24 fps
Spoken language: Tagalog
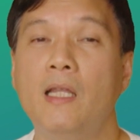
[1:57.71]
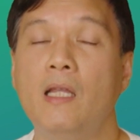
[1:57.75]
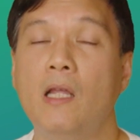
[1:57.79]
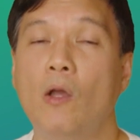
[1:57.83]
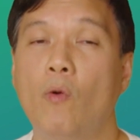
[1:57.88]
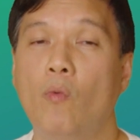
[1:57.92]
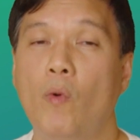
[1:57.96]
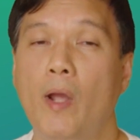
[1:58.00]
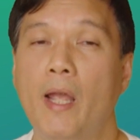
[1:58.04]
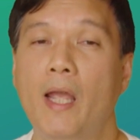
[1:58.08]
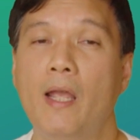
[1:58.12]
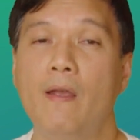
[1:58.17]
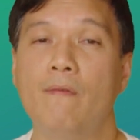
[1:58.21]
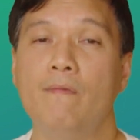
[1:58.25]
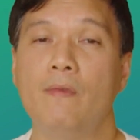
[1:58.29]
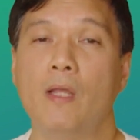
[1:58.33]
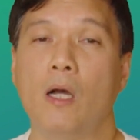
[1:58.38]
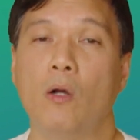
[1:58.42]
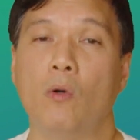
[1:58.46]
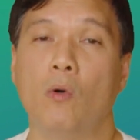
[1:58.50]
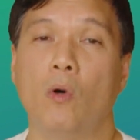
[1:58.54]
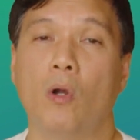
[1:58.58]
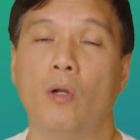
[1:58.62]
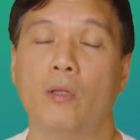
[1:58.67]
din i-waive
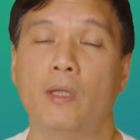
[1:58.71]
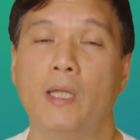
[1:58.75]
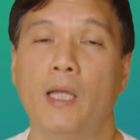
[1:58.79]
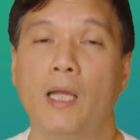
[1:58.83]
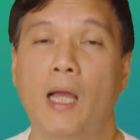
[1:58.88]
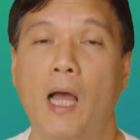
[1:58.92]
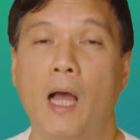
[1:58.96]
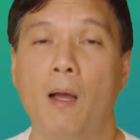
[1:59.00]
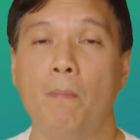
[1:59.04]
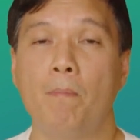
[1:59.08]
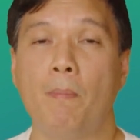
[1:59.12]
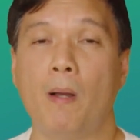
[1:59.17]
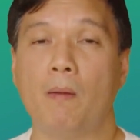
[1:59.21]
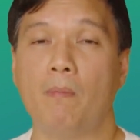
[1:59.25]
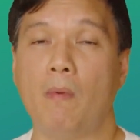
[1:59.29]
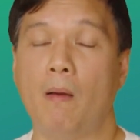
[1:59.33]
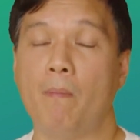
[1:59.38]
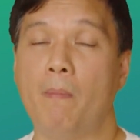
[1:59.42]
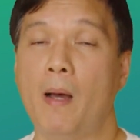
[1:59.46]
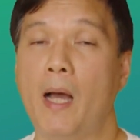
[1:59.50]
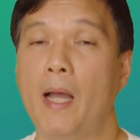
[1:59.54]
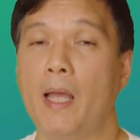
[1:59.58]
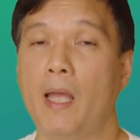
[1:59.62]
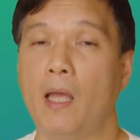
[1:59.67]
ng korte ang
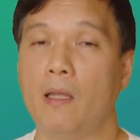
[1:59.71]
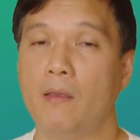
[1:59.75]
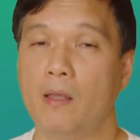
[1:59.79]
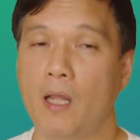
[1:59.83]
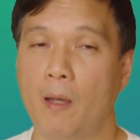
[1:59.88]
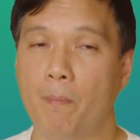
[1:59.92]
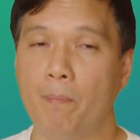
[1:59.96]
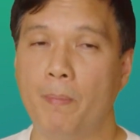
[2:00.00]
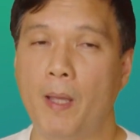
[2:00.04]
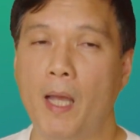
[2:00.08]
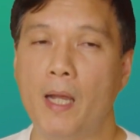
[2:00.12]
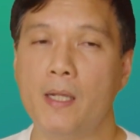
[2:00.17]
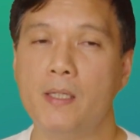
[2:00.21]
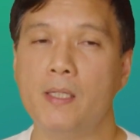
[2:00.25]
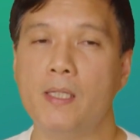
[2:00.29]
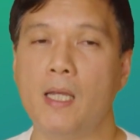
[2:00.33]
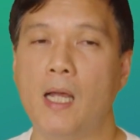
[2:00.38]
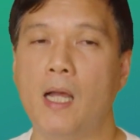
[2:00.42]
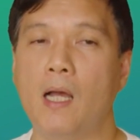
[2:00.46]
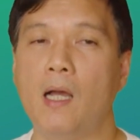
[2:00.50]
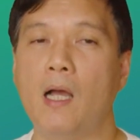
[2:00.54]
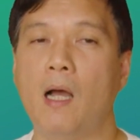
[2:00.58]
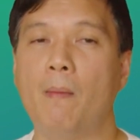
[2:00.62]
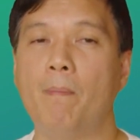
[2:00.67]
pagbabayad ng
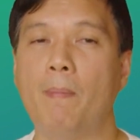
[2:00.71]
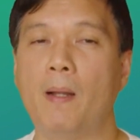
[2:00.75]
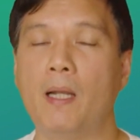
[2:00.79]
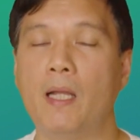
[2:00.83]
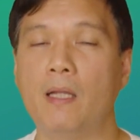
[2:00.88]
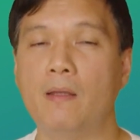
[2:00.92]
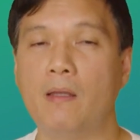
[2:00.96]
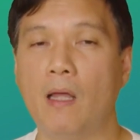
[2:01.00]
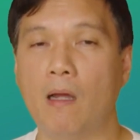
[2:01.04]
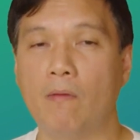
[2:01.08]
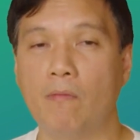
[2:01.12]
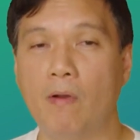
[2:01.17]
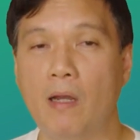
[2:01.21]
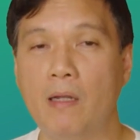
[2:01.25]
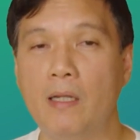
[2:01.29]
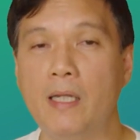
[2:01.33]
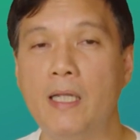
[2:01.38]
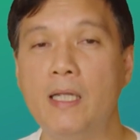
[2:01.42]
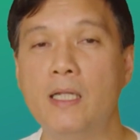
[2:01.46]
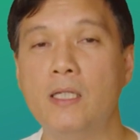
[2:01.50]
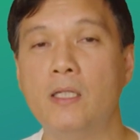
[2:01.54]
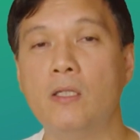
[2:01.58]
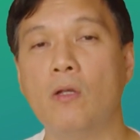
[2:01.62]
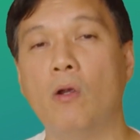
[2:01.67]
piyansa kapalit ng
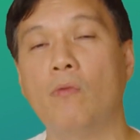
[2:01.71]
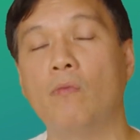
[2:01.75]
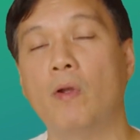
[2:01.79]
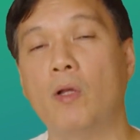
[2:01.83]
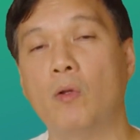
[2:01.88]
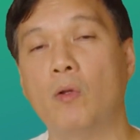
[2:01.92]
release on